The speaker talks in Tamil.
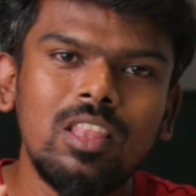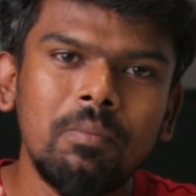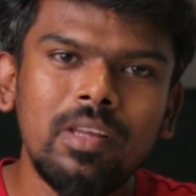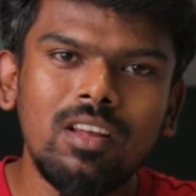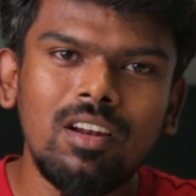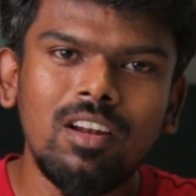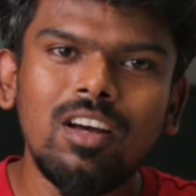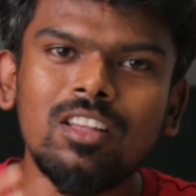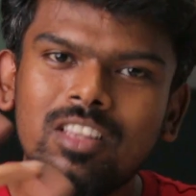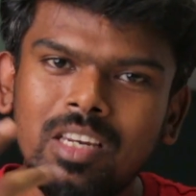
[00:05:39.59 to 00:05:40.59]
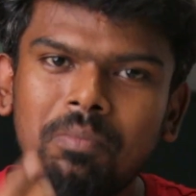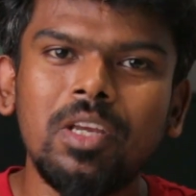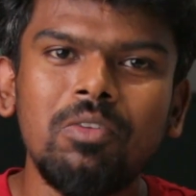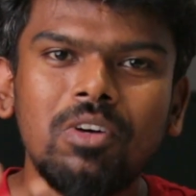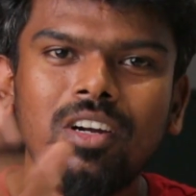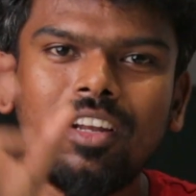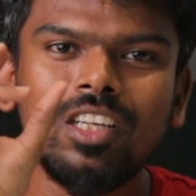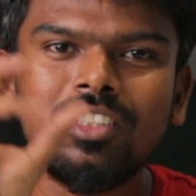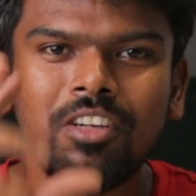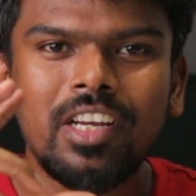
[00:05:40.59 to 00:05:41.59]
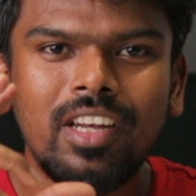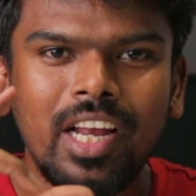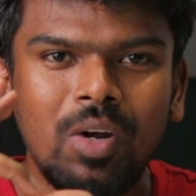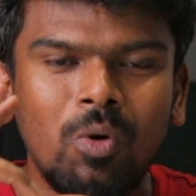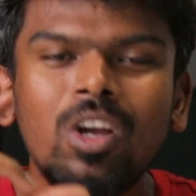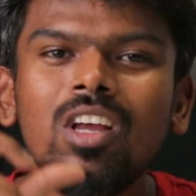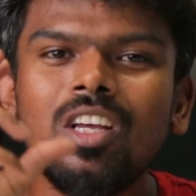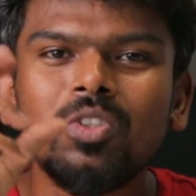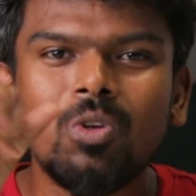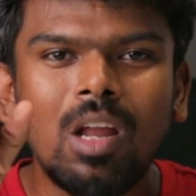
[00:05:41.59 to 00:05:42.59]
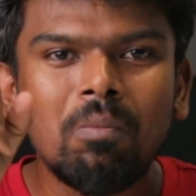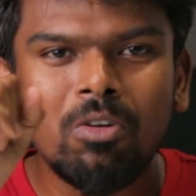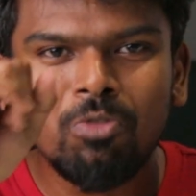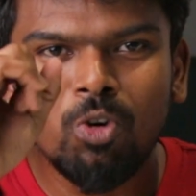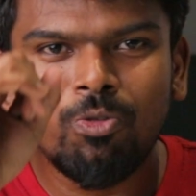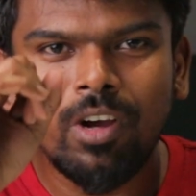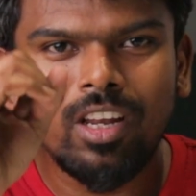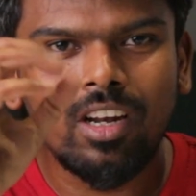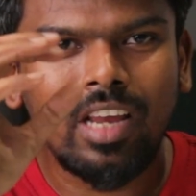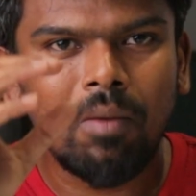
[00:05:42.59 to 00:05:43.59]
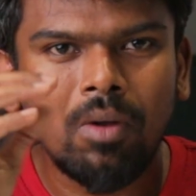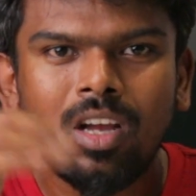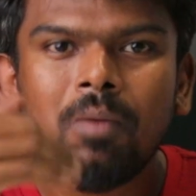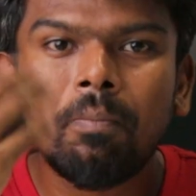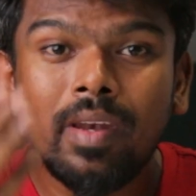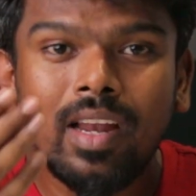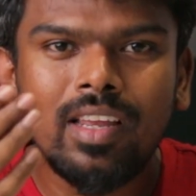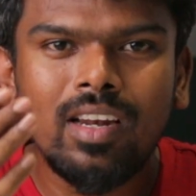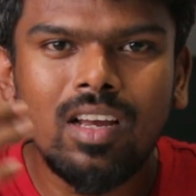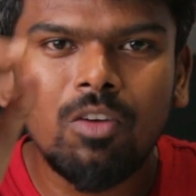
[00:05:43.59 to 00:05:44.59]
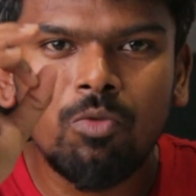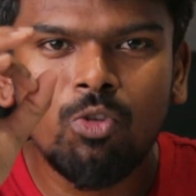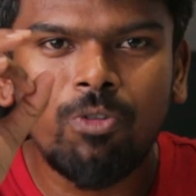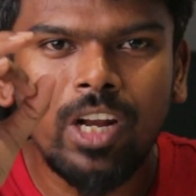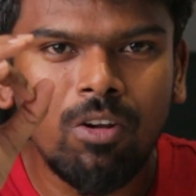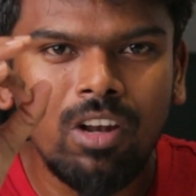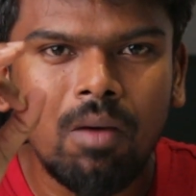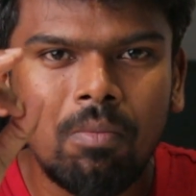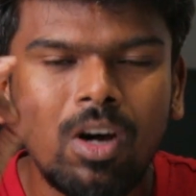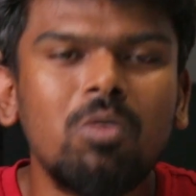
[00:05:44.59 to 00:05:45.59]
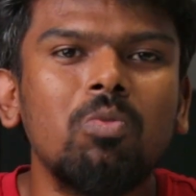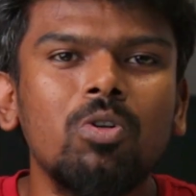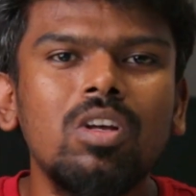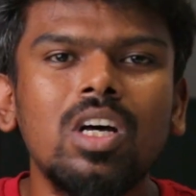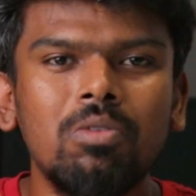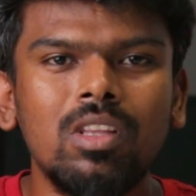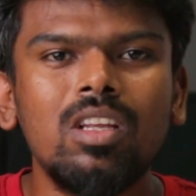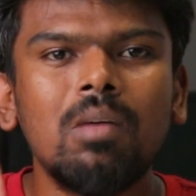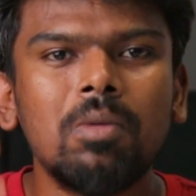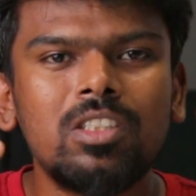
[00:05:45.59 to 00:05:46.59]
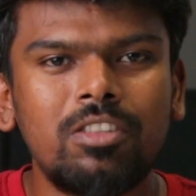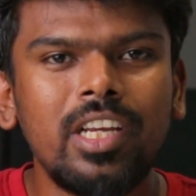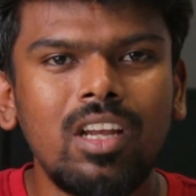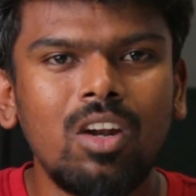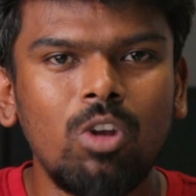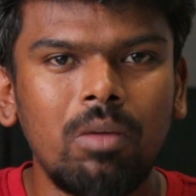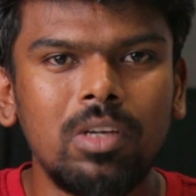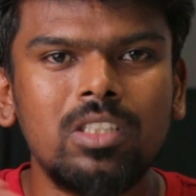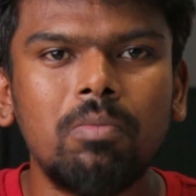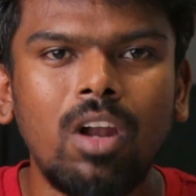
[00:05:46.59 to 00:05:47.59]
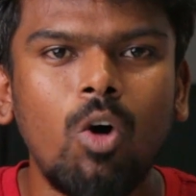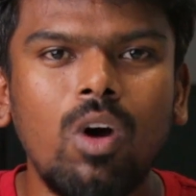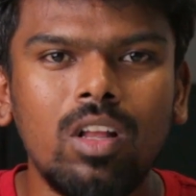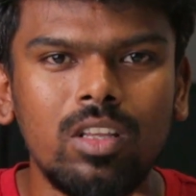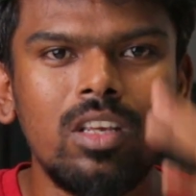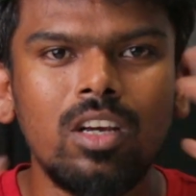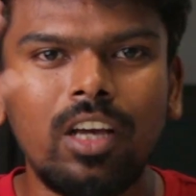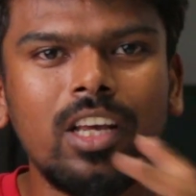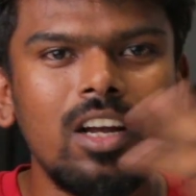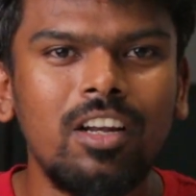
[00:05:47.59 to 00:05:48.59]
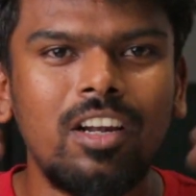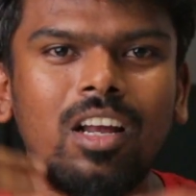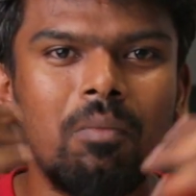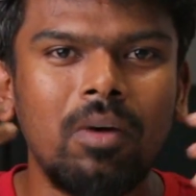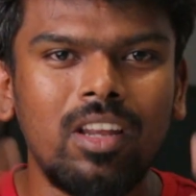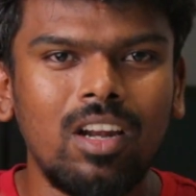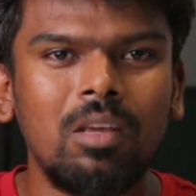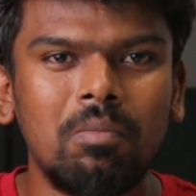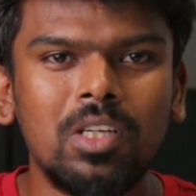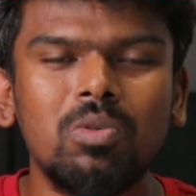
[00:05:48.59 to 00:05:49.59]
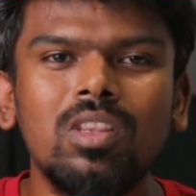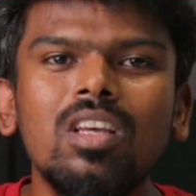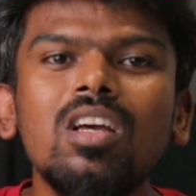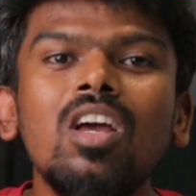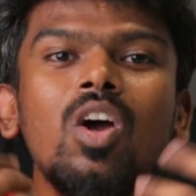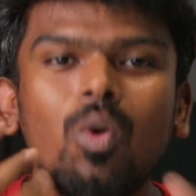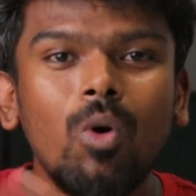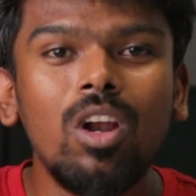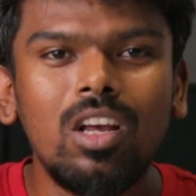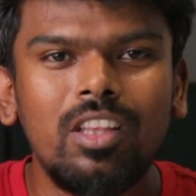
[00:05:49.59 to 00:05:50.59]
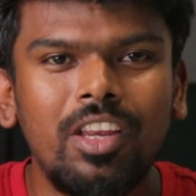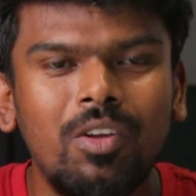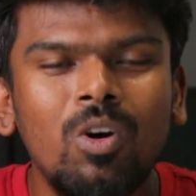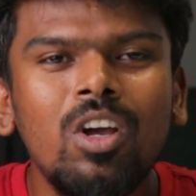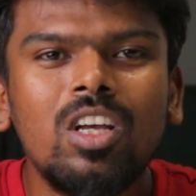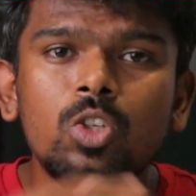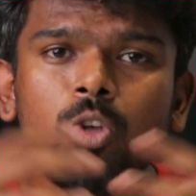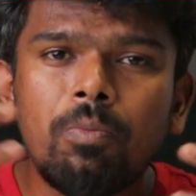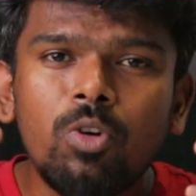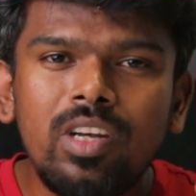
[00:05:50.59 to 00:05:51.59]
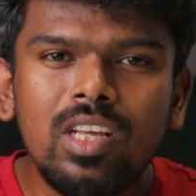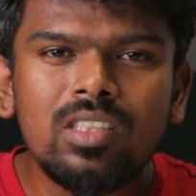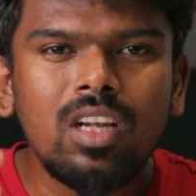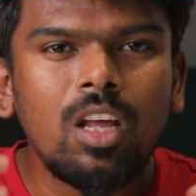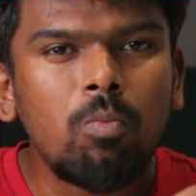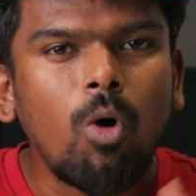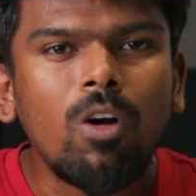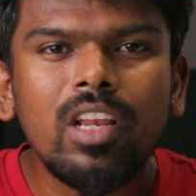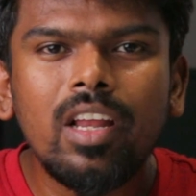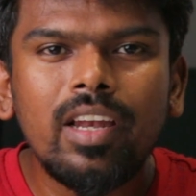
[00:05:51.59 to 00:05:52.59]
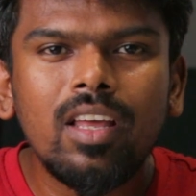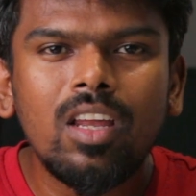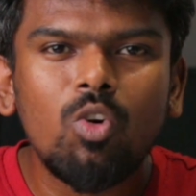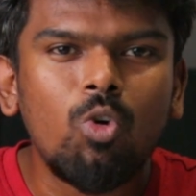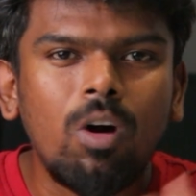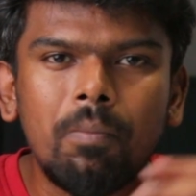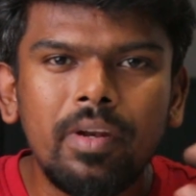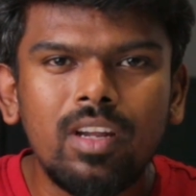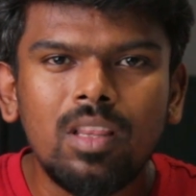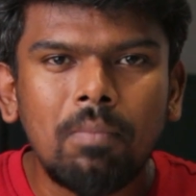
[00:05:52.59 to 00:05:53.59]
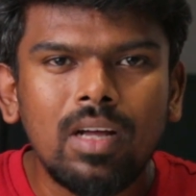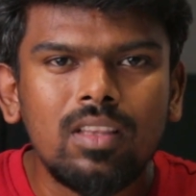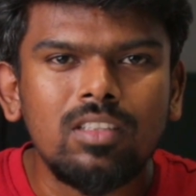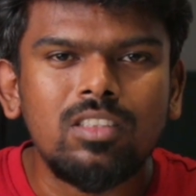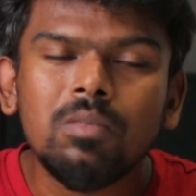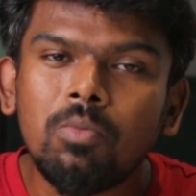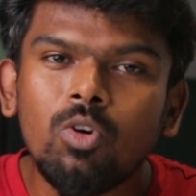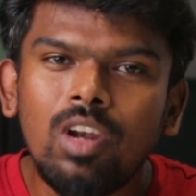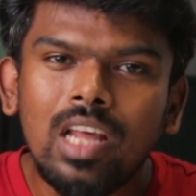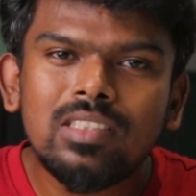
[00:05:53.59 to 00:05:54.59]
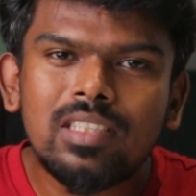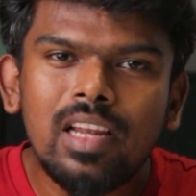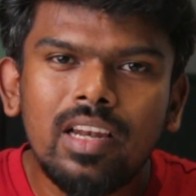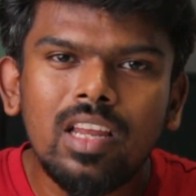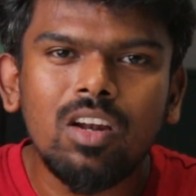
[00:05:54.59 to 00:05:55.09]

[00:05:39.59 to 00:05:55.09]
அந்த மிரரில் அது திருப்பி இன்வெர்ட் ஆகி ஸ்ட்ரெயிட் ஆகிடும் ஸோ நம்ம வியூ ஃபைண்டர் கேமராக்கு பின்னாடி இருக்க வியூ ஃபைண்டர் வழியாக பார்க்கும்போது அது வந்து நமக்கு ஸ்ட்ரெயிட்டான ஒரு இமேஜ் இப்போ நான் உட்காந்துட்டு இங்கே கையாடிட்டு இருக்க மாதிரியான இமேஜ் வந்து உங்களுக்கு தெரியும் ஸோ இப்போ டிஎஸ்எல்ஆர் பாடியில் என்ன இருக்கும் அப்படின்றத பார்த்தாச்சு இப்போ லென்ஸில் என்ன